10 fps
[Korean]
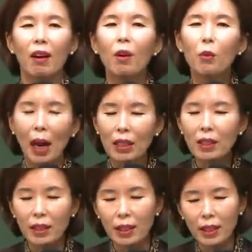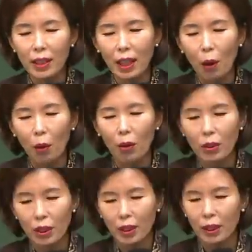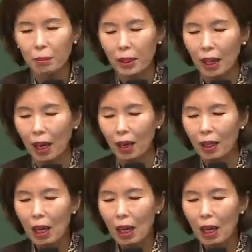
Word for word: 어, 왕들을 세우셨습니다.